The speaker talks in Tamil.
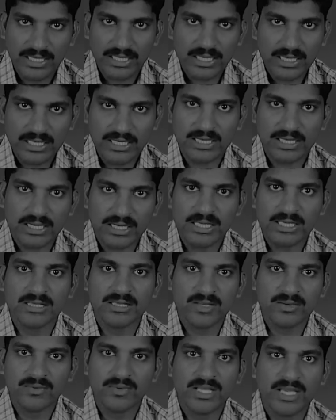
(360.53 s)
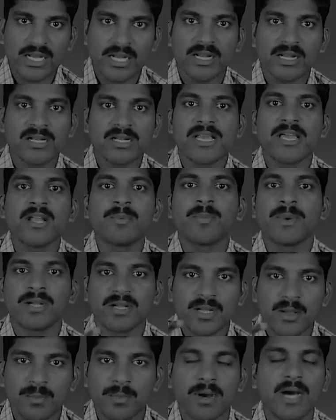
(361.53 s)
இங்கே இருக்கிற இந்த விதைகளில்
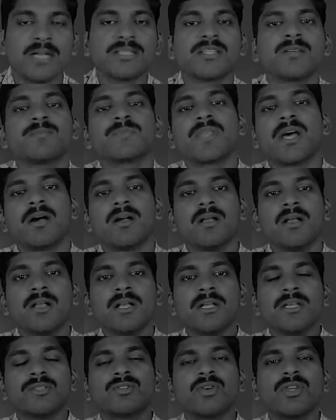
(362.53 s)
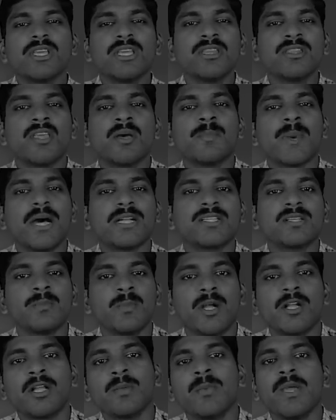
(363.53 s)
ஏற்பட்ட மாற்றம்தான் ஸோ இந்த
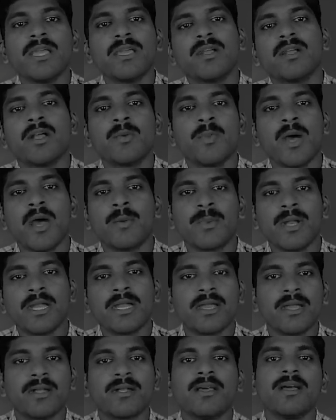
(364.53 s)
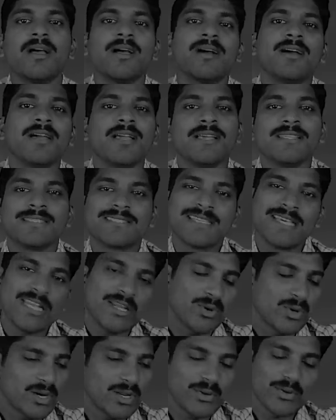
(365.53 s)
மாற்றம் மட்டுமே இருக்குமா அப்படின்னு கேட்டால்
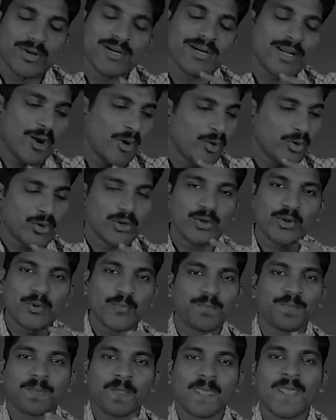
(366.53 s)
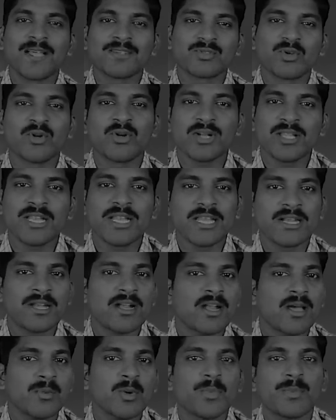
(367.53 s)
சரி உங்களுக்கு ஒரு டவுட் இருக்கும் நான் சொல்கிறதுல
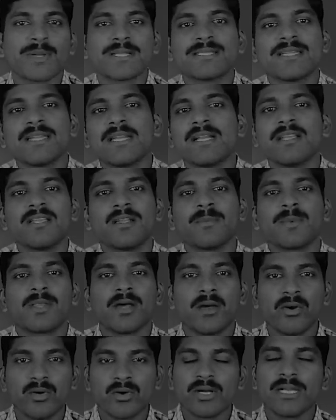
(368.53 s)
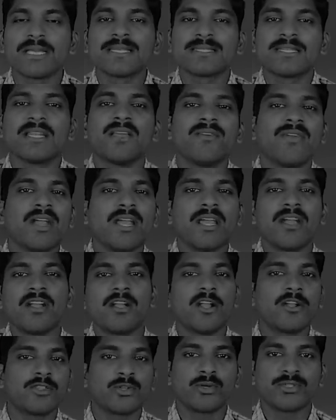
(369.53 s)
என்னெல்லாமோ பிரச்சனைகள் இருப்பதாக உங்களுக்கு சில
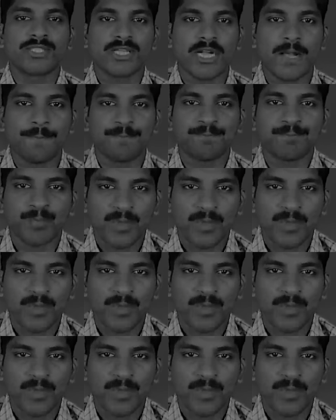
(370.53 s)
வேலைகளில் தோன்றலாம்